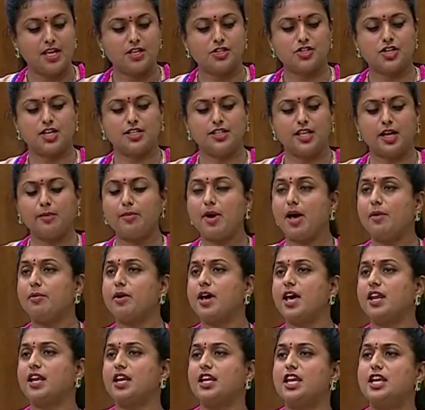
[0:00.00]
చంద్రబాబు
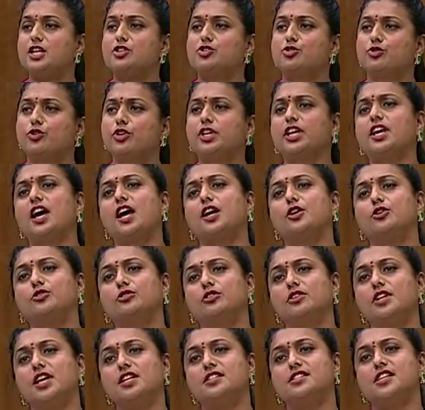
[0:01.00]
గారికి నేను సూటిగా
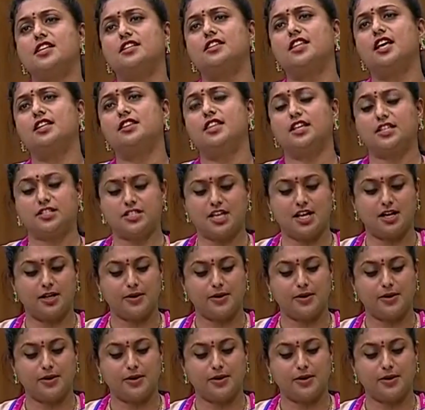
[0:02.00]
అడుగుతున్నాను సార్ అధ్యక్ష